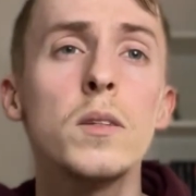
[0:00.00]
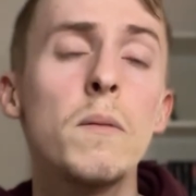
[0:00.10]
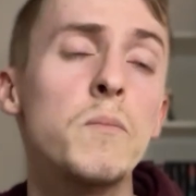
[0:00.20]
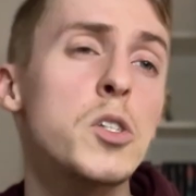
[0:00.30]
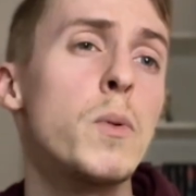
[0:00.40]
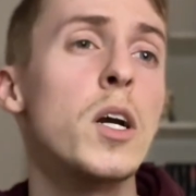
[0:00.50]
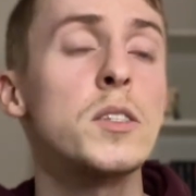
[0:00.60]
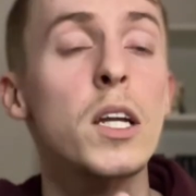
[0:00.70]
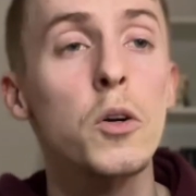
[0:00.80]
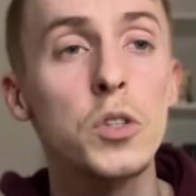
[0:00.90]
tam też były
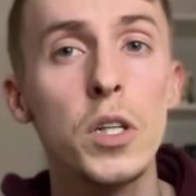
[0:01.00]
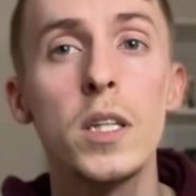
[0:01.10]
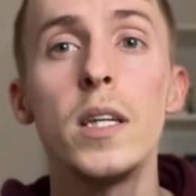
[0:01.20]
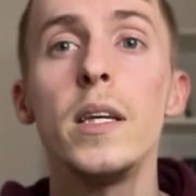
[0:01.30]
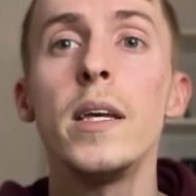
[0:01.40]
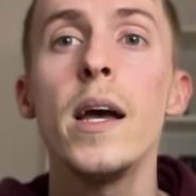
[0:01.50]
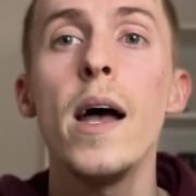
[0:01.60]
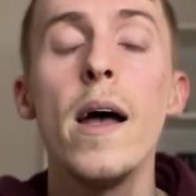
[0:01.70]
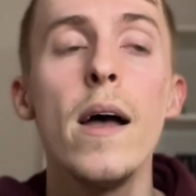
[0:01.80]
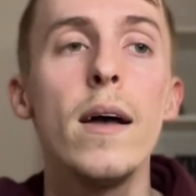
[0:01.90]
jakieś narkotyki,
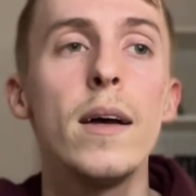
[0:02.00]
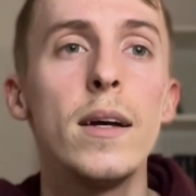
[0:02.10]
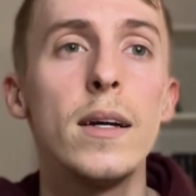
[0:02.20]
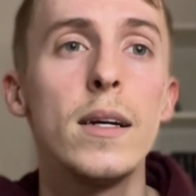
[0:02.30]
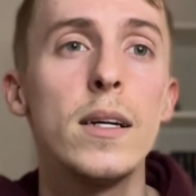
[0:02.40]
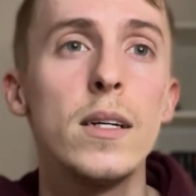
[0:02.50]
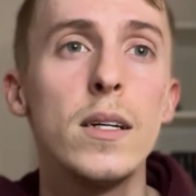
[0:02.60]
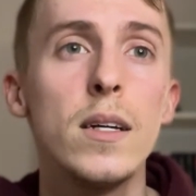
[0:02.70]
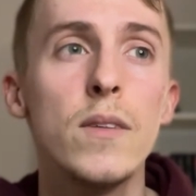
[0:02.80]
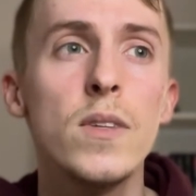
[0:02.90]

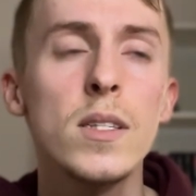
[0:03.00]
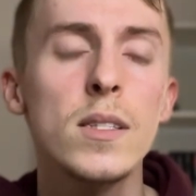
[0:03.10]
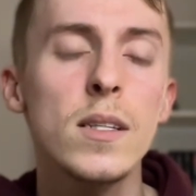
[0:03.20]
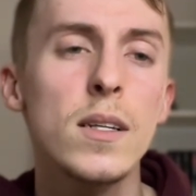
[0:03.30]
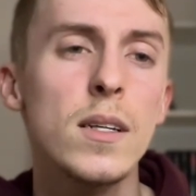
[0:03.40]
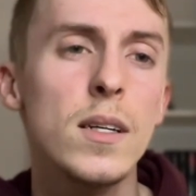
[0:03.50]
więc